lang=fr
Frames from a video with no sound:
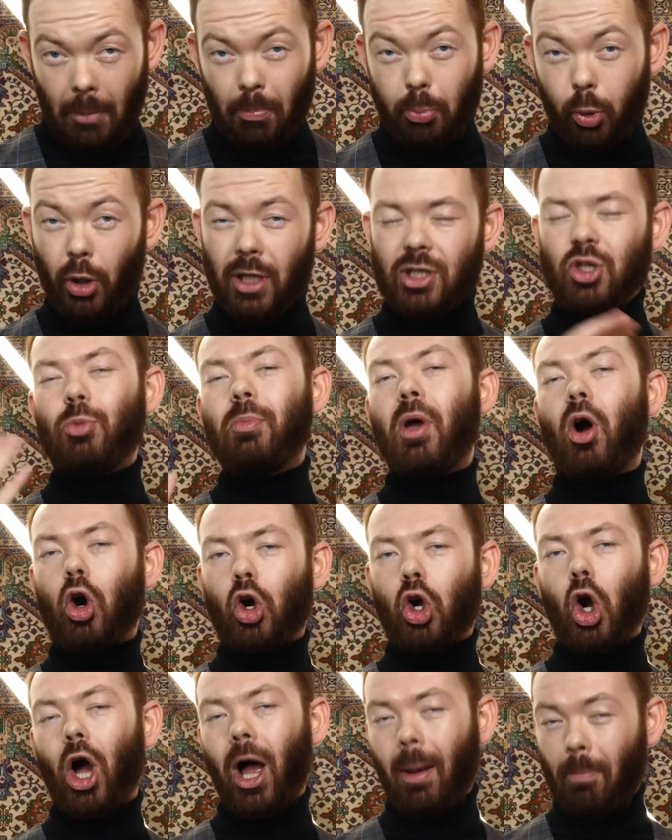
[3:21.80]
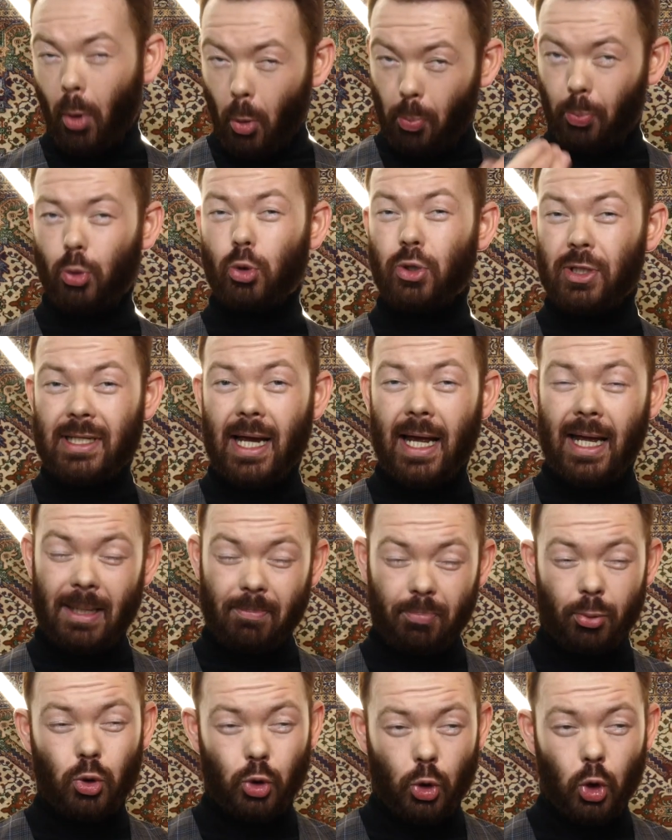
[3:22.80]
Et pour résumer encore un peu plus la
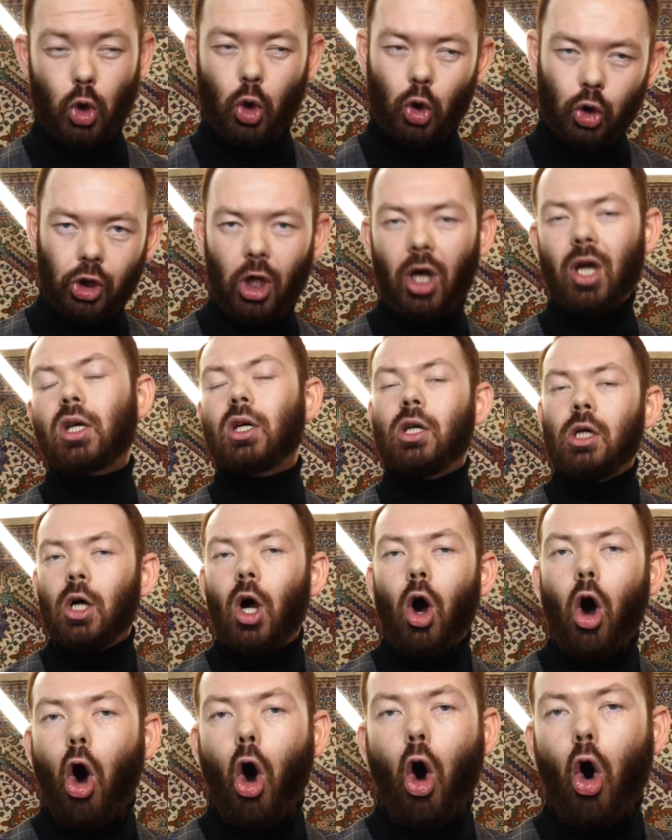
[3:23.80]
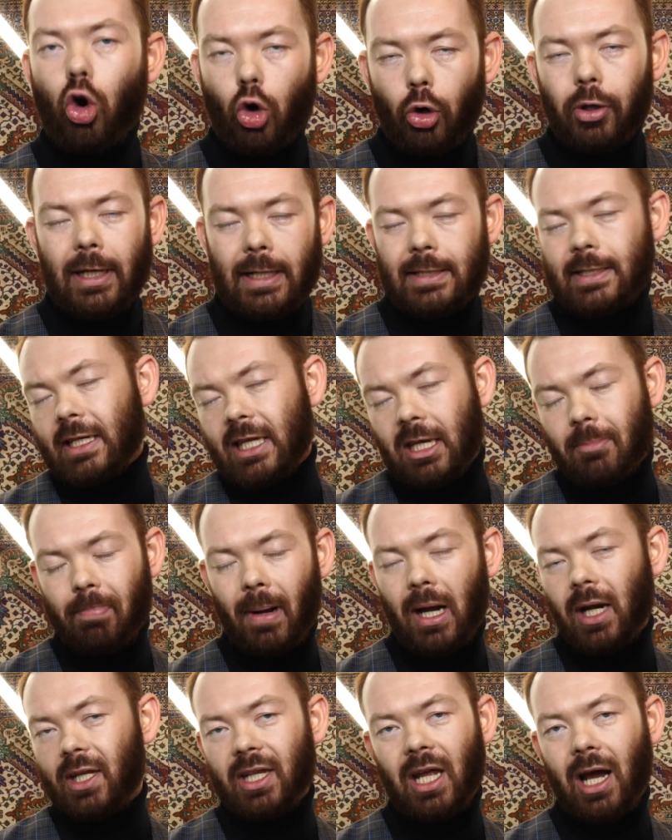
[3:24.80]
réponse de Young Thug, en gros, il a dit qu'il
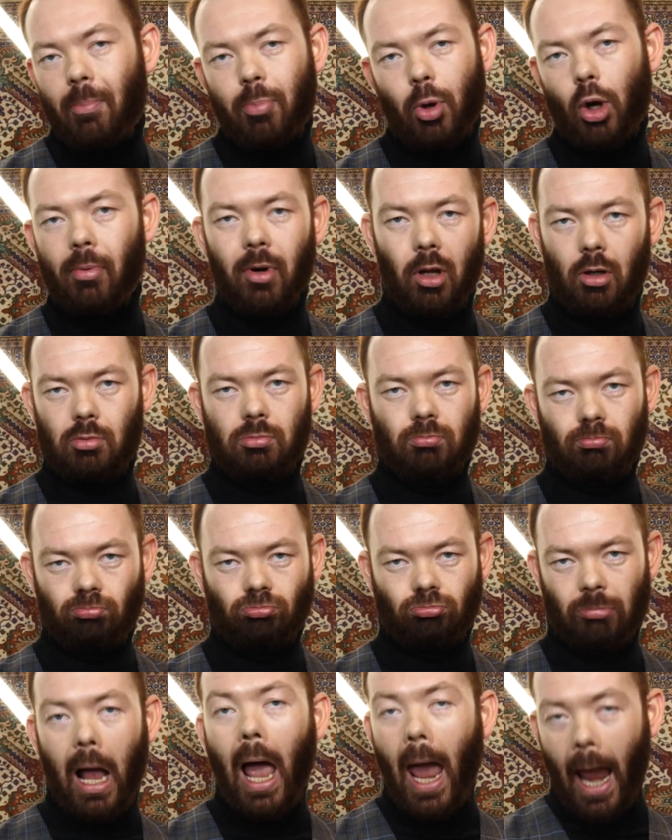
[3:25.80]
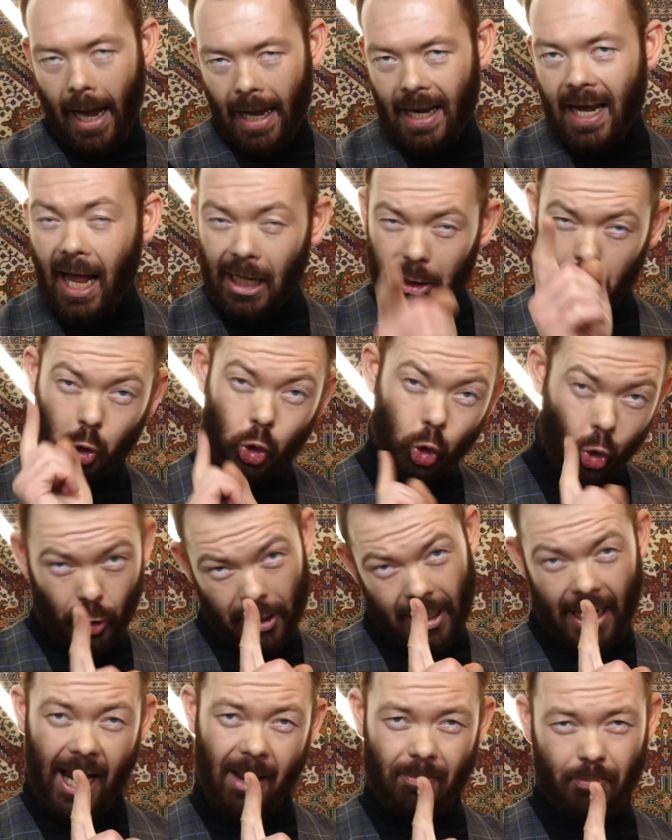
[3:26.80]
parlait des rappeurs blancs. Et là, tous
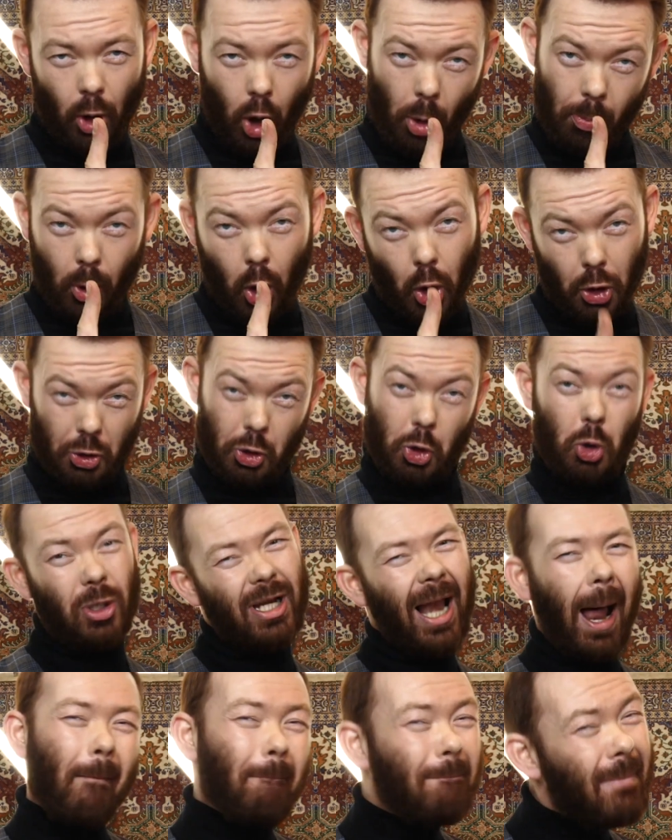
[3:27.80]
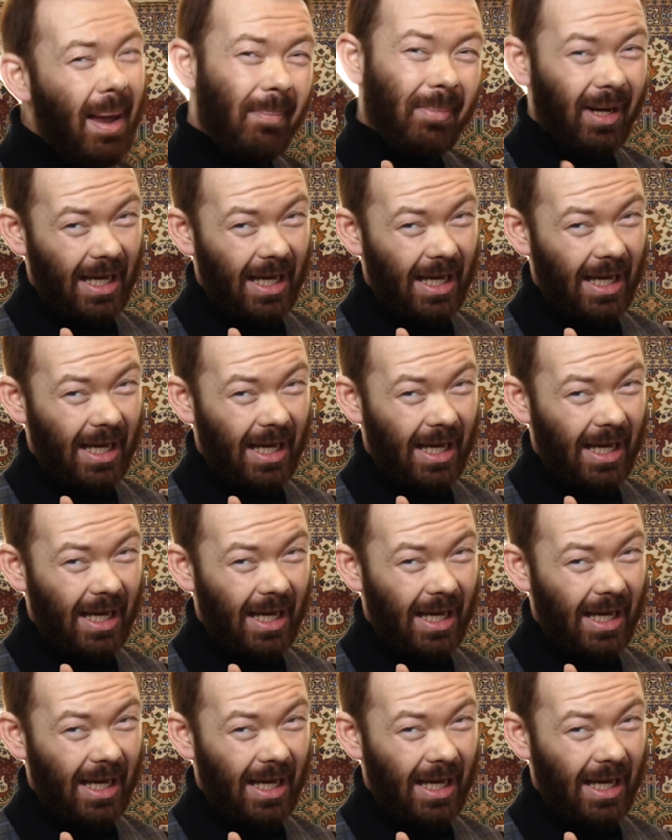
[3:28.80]
les rappeurs blancs, ils ont eu la même